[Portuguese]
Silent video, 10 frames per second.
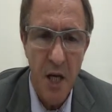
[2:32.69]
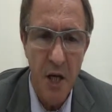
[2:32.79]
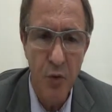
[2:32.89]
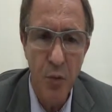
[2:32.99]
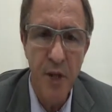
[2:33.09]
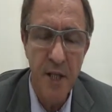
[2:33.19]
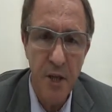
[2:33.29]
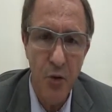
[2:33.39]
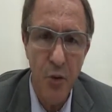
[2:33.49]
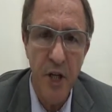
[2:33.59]

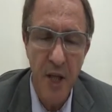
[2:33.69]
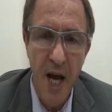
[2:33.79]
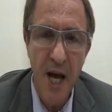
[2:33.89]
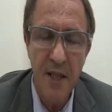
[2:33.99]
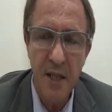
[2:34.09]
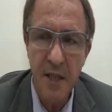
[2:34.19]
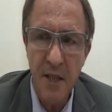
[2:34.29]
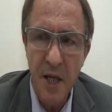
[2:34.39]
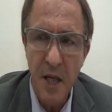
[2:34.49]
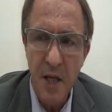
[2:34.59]
inúmeras
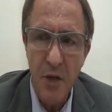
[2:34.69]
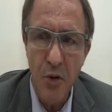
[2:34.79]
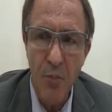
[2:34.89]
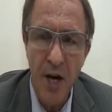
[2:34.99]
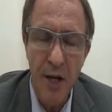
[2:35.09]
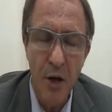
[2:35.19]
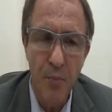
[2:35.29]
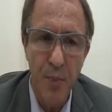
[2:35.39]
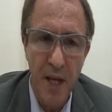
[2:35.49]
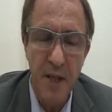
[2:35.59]
autoridades
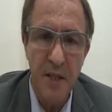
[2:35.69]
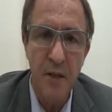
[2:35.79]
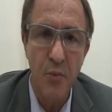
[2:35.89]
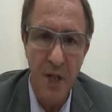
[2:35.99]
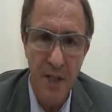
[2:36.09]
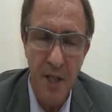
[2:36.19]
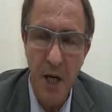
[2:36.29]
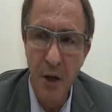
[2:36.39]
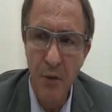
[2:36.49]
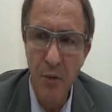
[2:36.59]
tomarão pé da
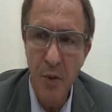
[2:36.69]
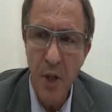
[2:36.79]
situação